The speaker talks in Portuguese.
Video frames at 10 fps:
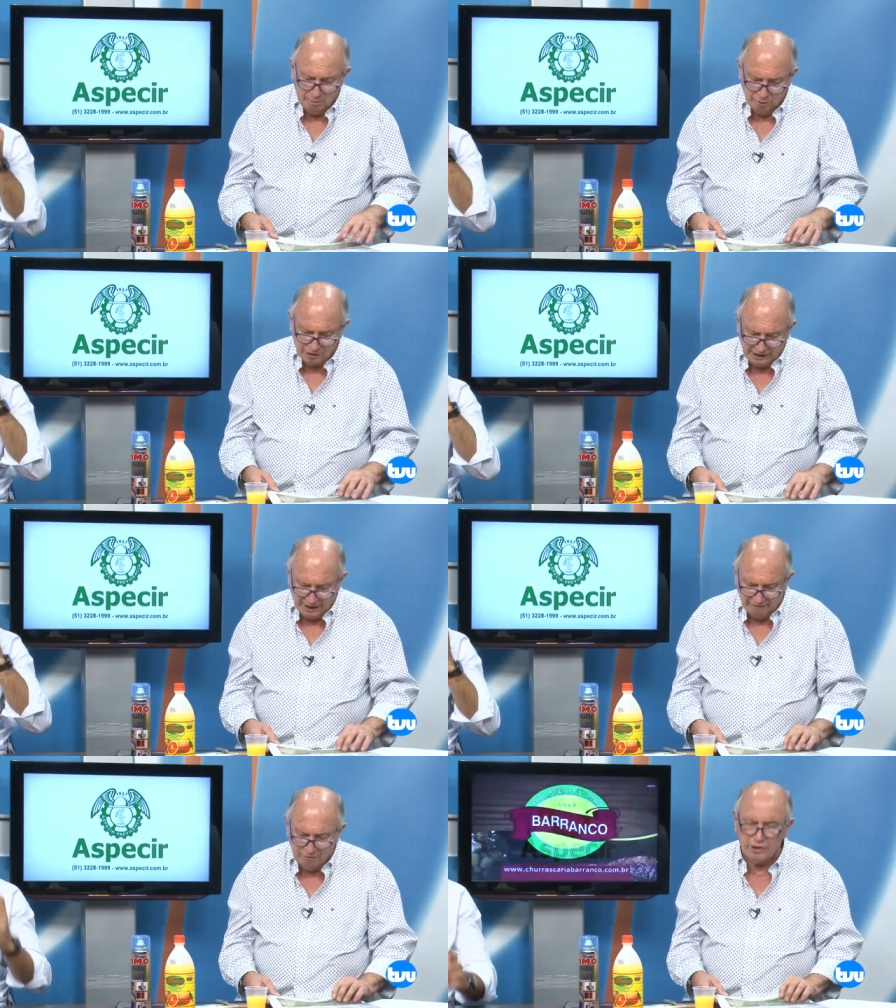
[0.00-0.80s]

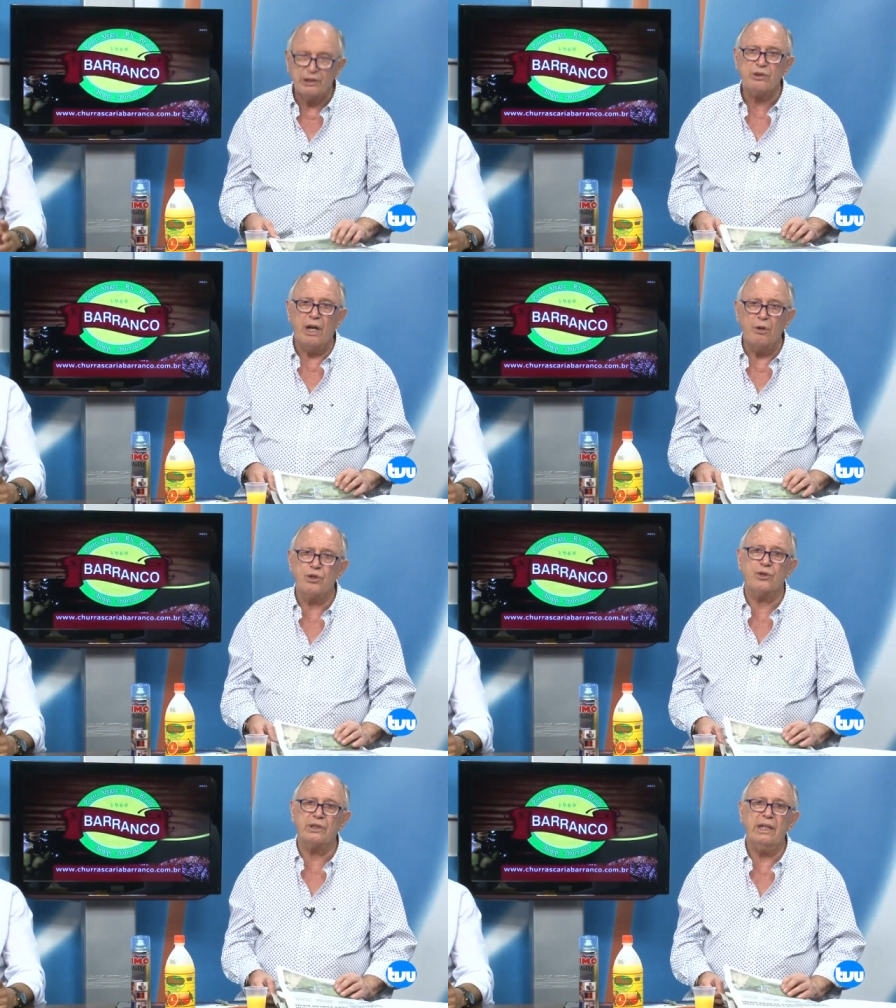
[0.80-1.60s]
mostrar a força dos
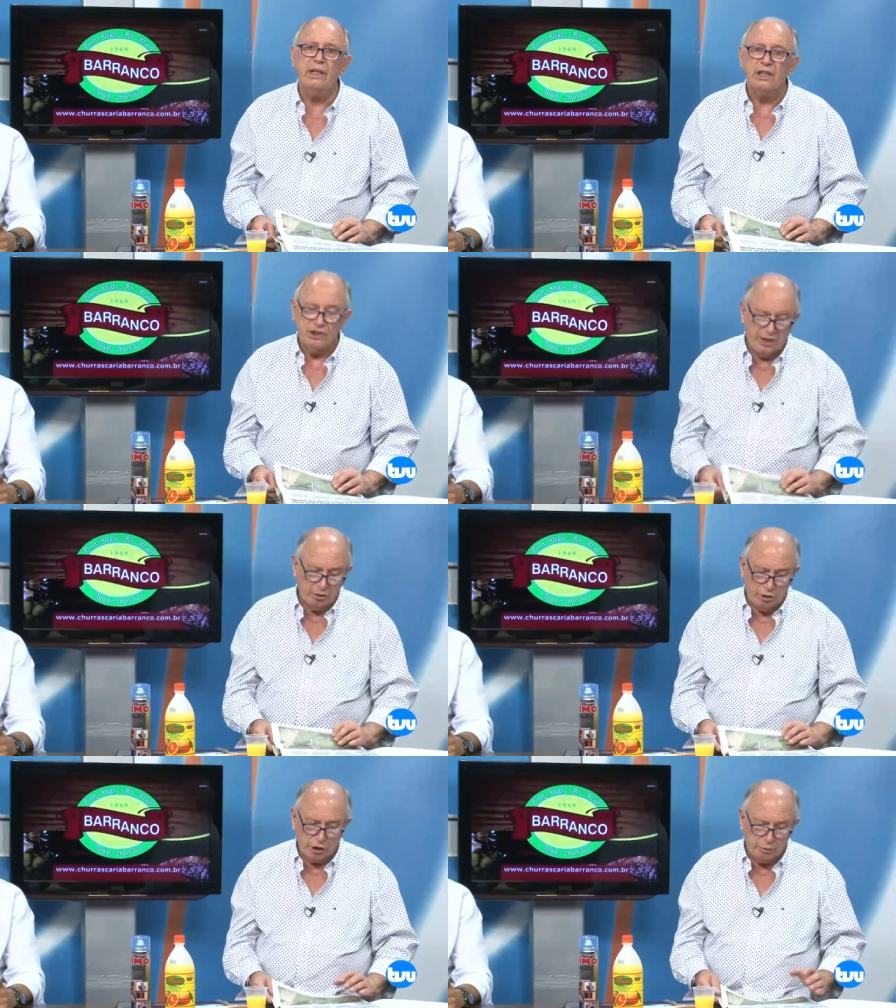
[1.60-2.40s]
gaúchos, né, já que
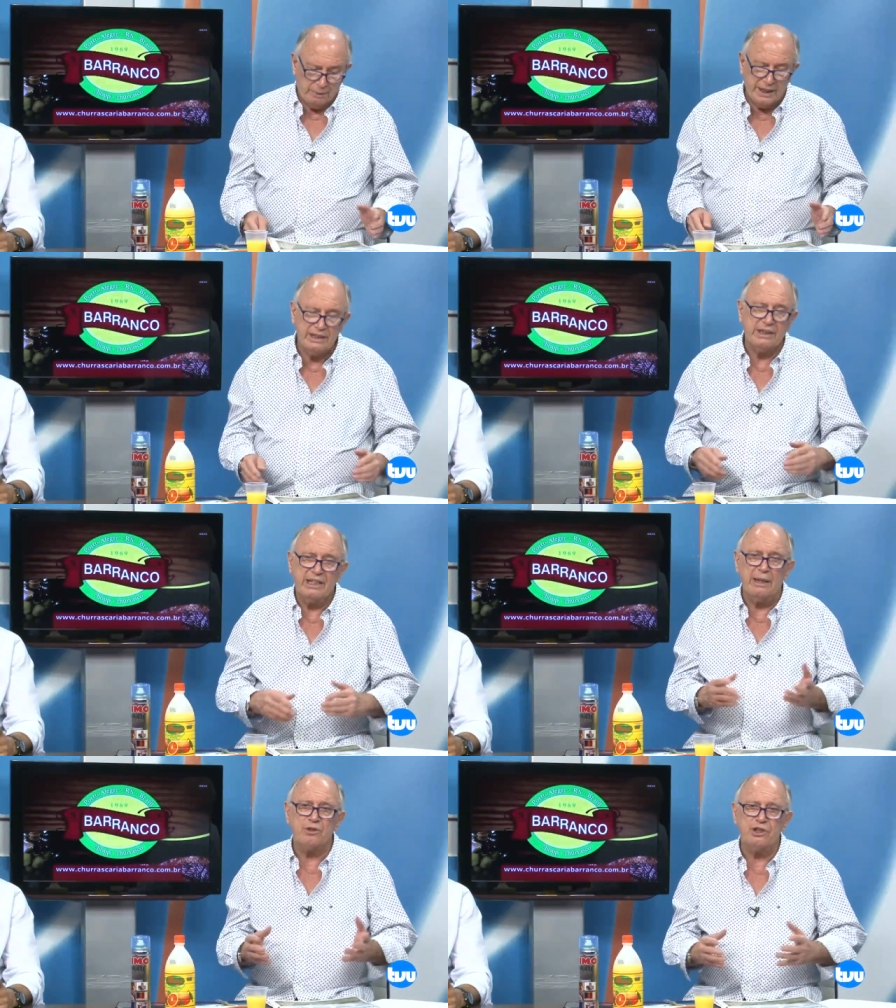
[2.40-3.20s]
o nosso país em
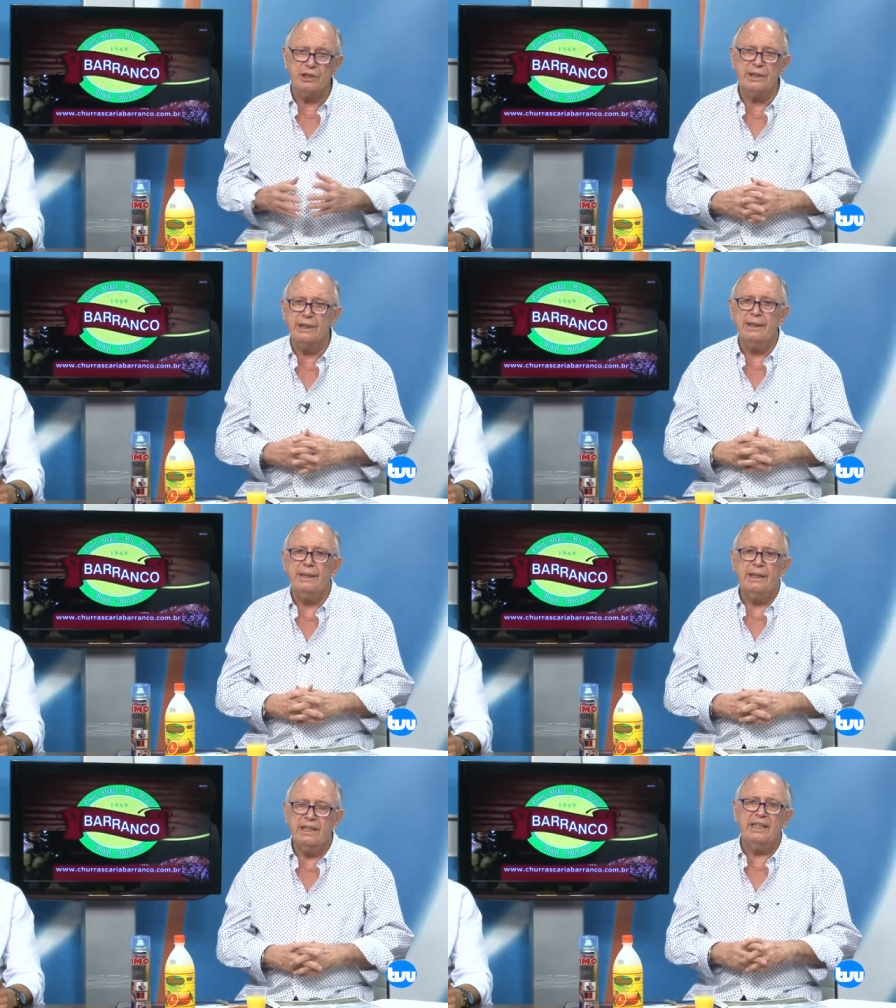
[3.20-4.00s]
termos de
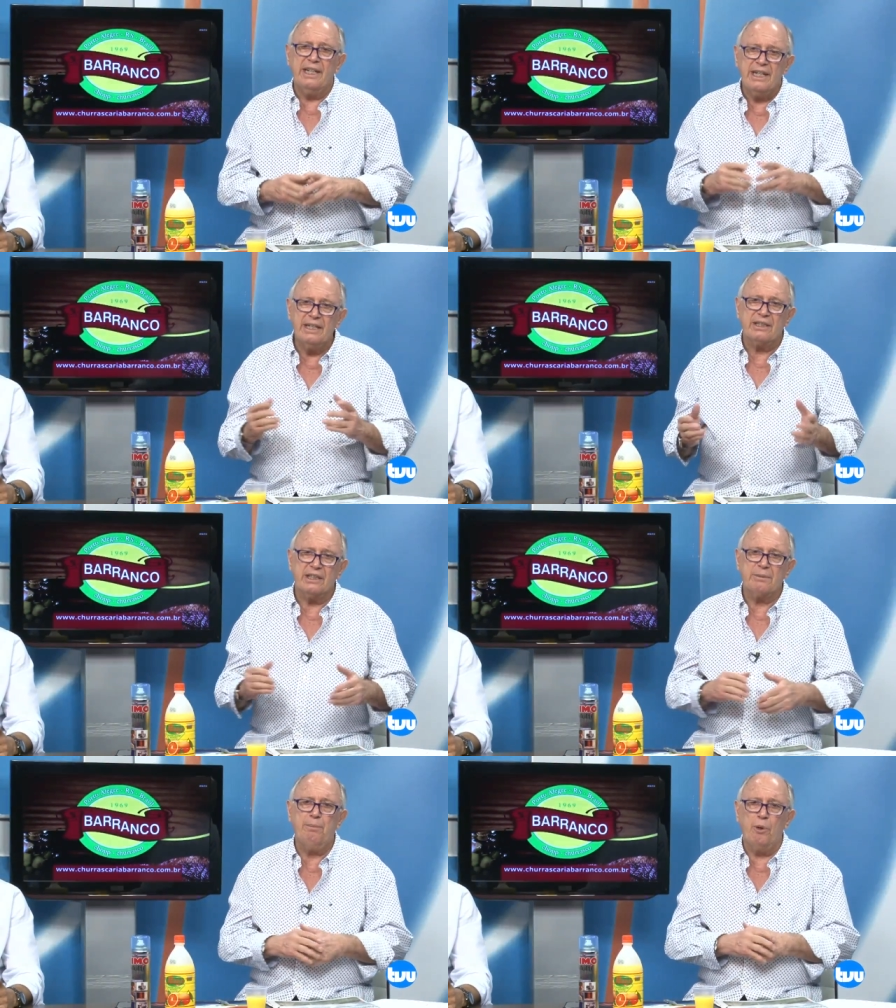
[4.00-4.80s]

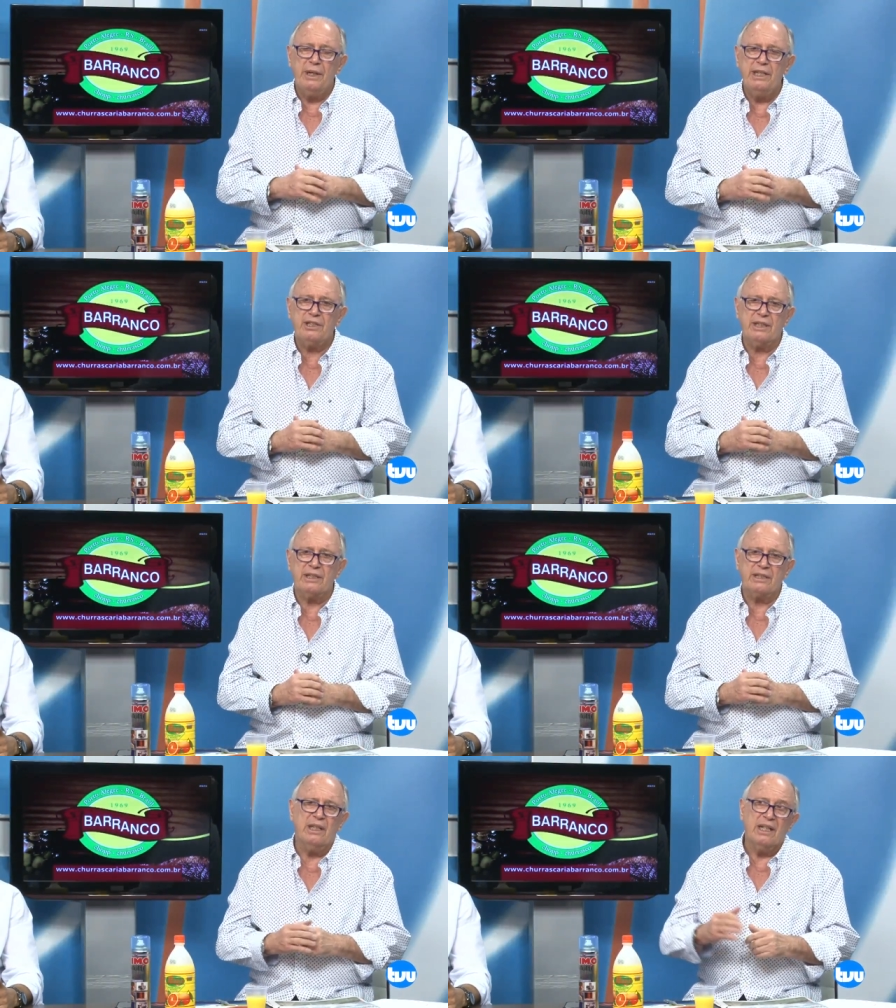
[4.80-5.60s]
lideranças
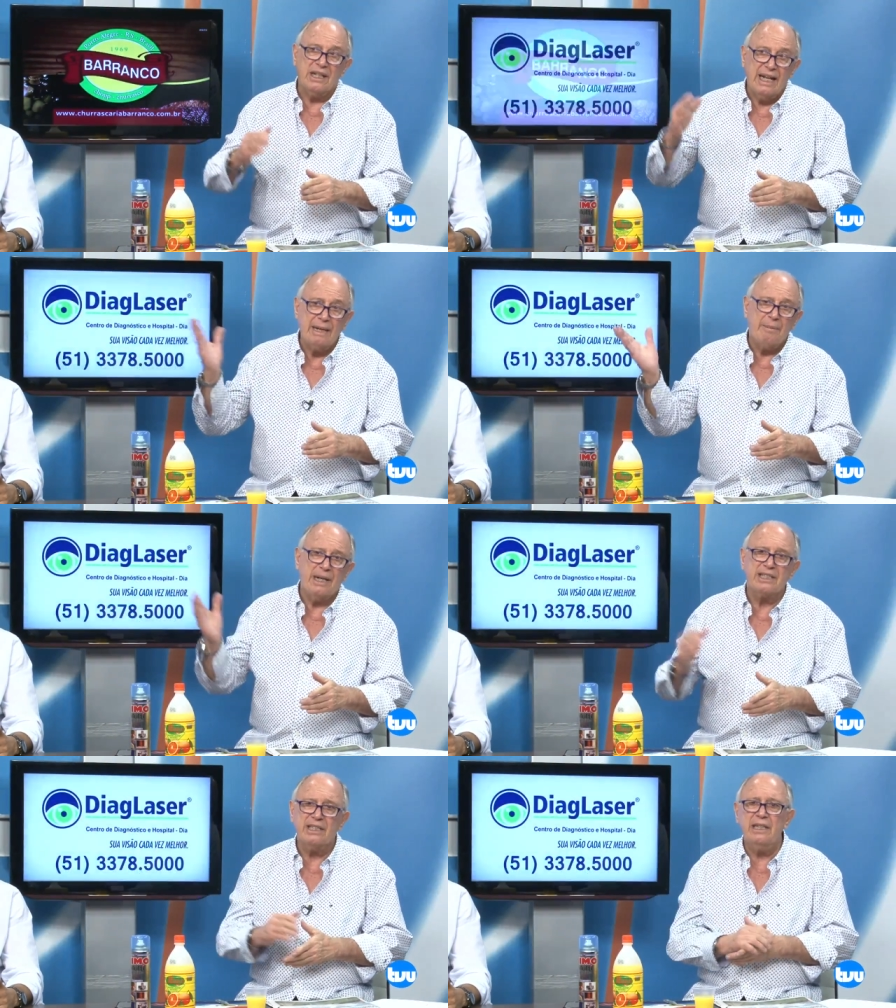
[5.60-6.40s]
políticas lá em
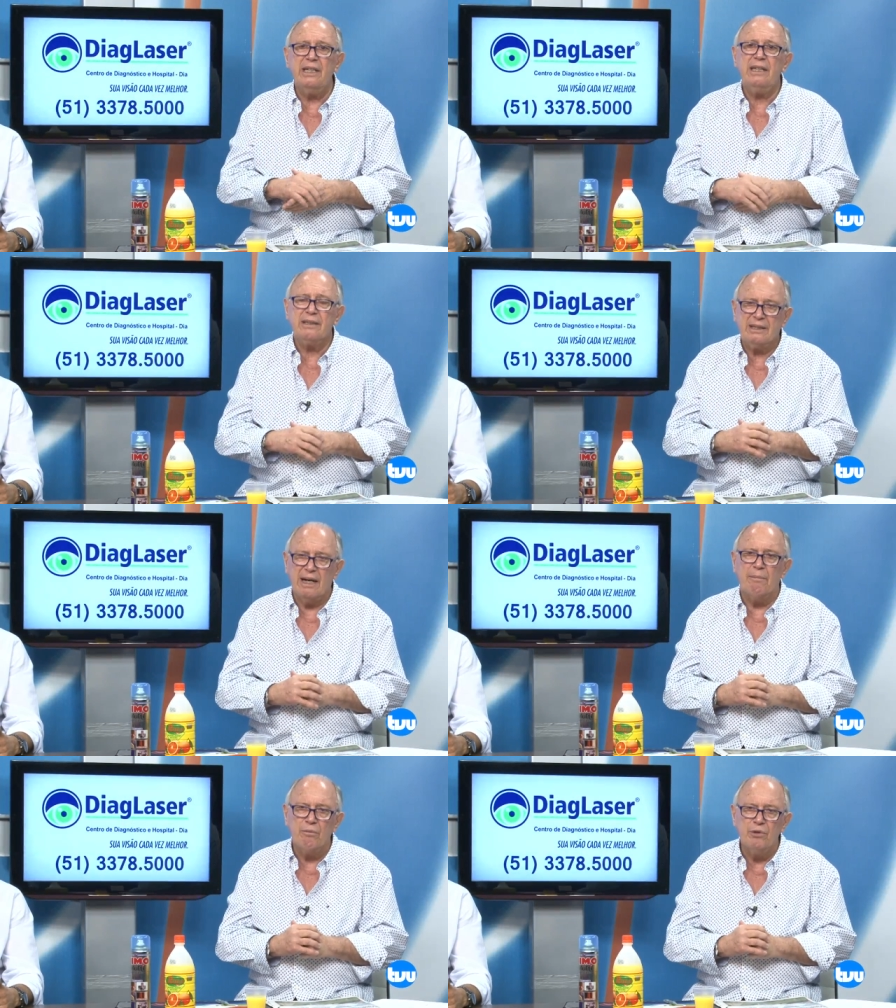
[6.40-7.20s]
Brasília
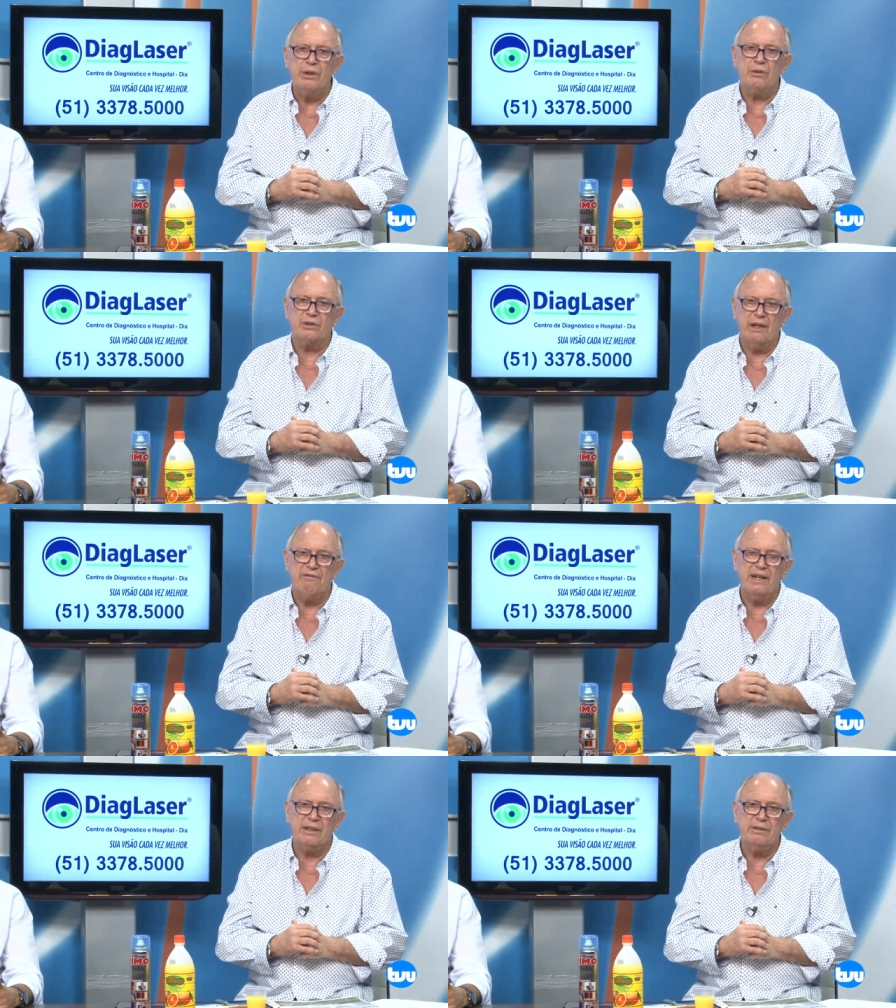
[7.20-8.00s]
está muito
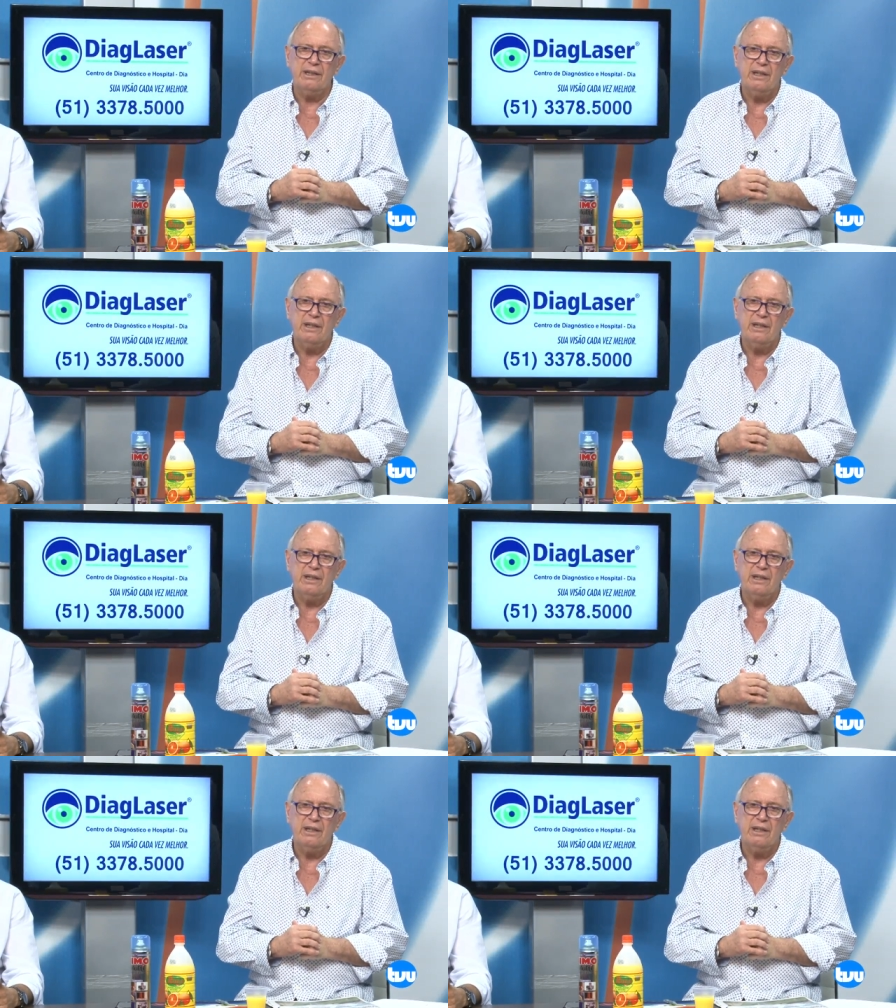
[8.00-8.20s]
safado, hein?